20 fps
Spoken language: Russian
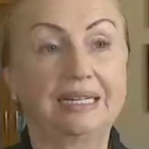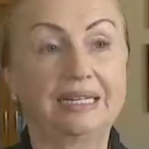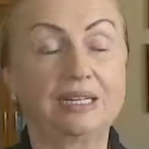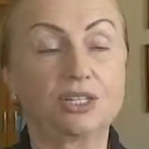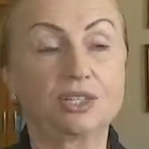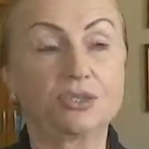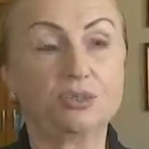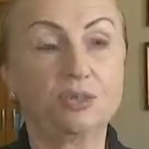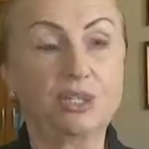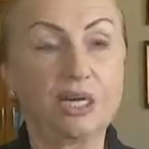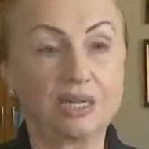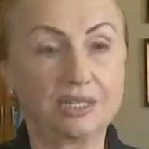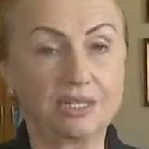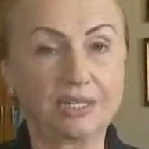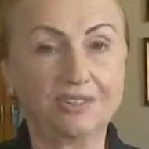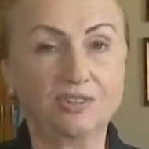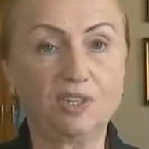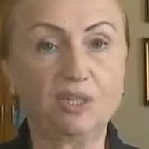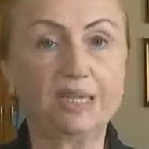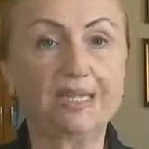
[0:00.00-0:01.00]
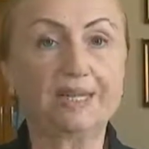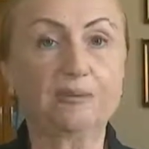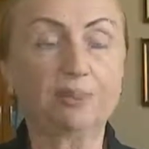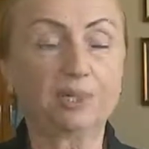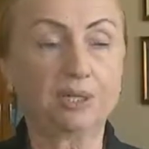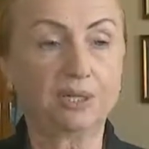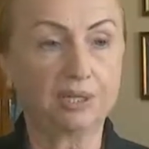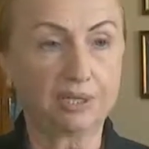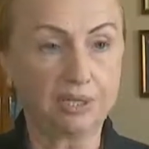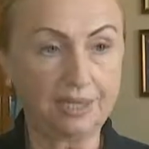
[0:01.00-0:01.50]
Государственная
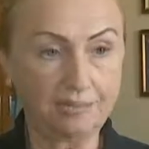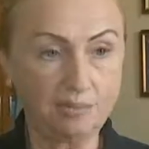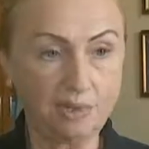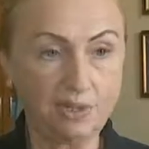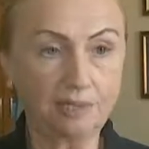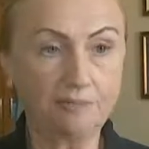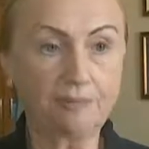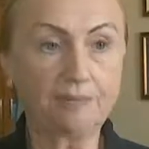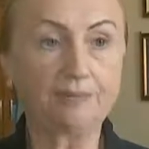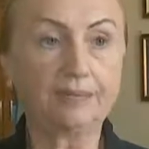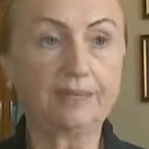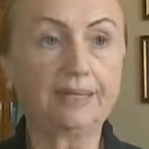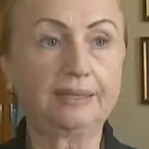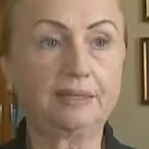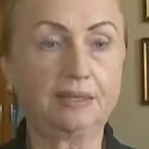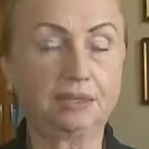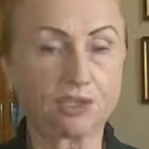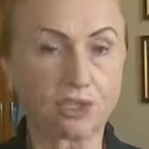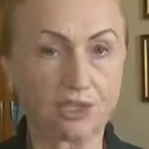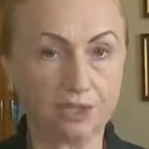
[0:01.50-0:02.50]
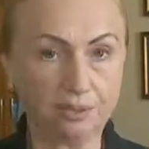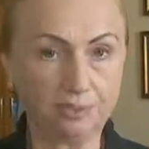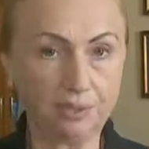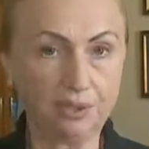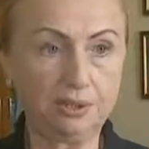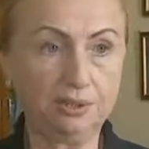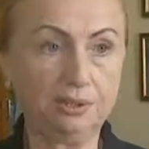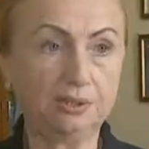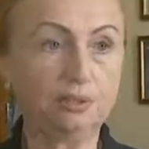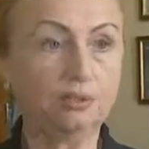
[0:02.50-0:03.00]
программа должна
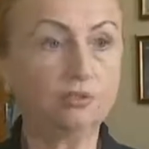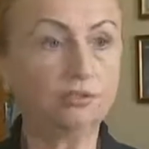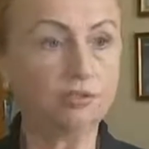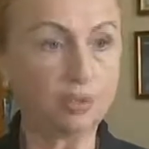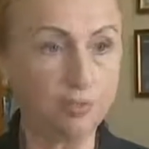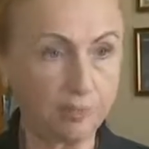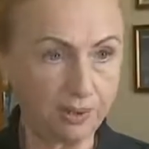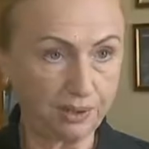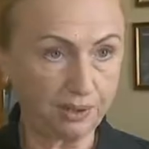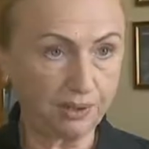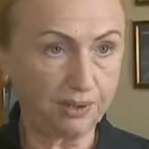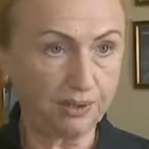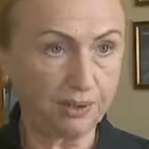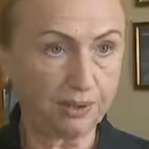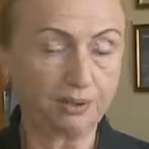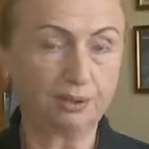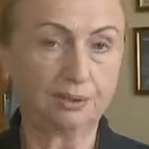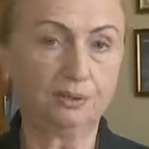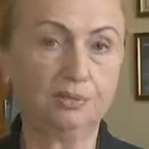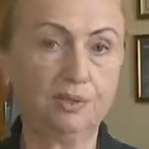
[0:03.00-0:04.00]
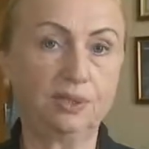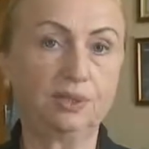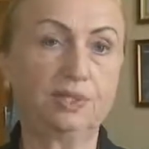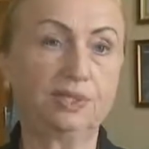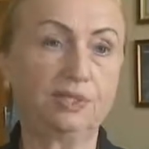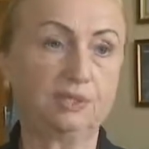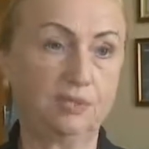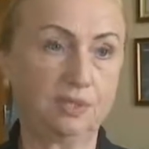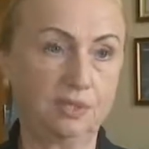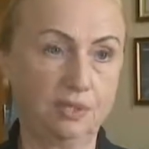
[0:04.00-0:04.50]
быть выполнена. В
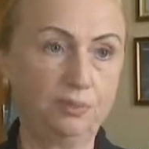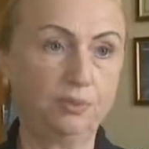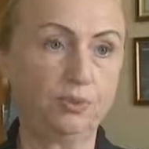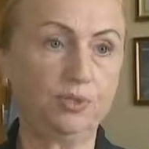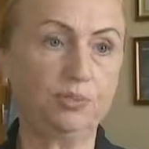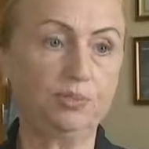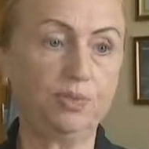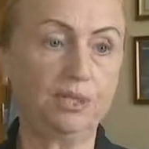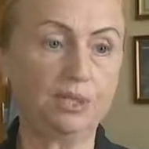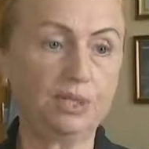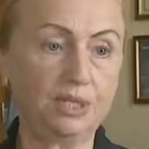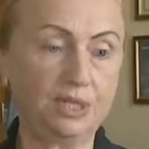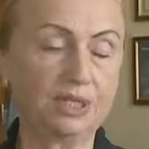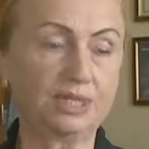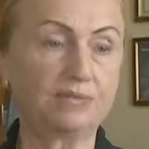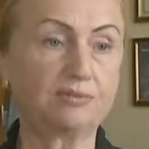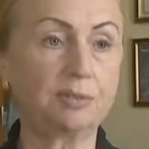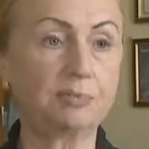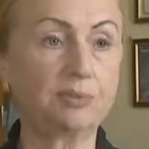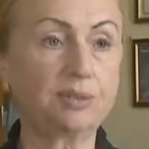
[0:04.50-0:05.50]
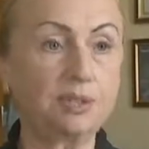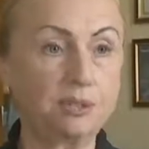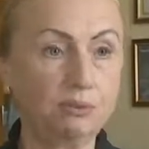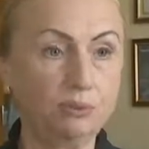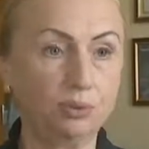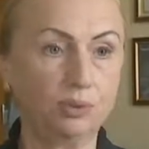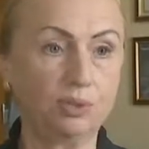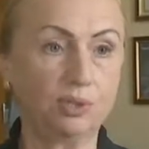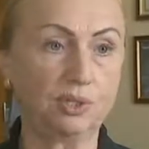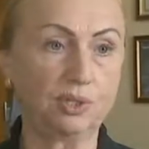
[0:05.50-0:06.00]
этой связи пусть министерство
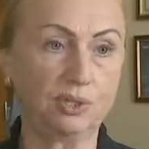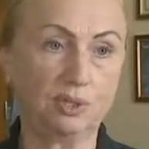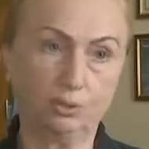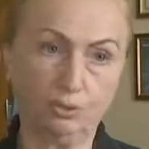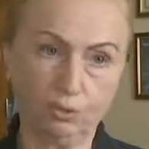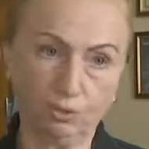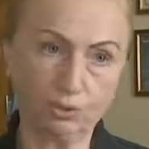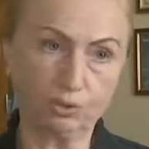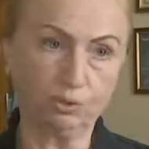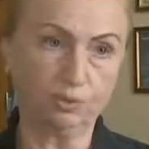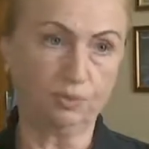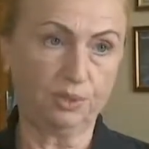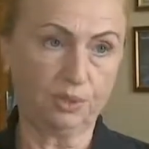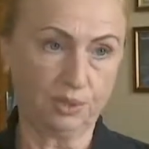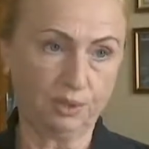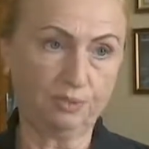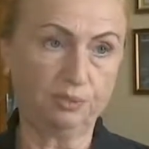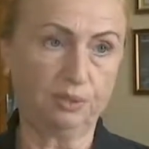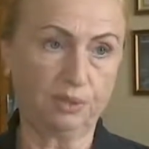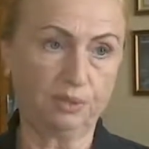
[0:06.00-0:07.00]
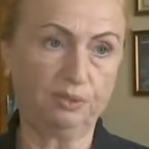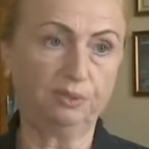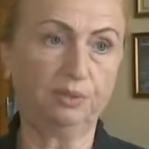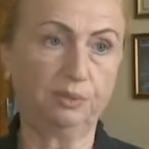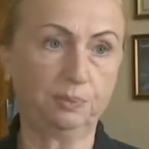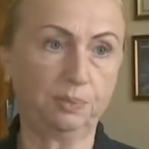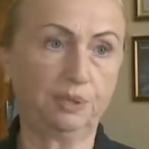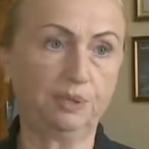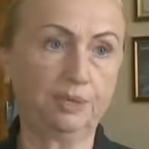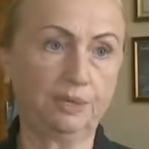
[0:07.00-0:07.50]
позаботится о том, чтобы она была
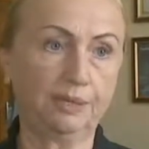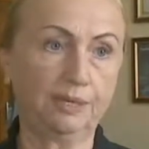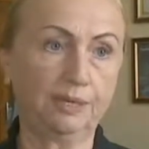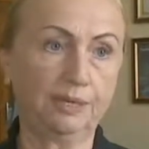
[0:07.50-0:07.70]
выполнена.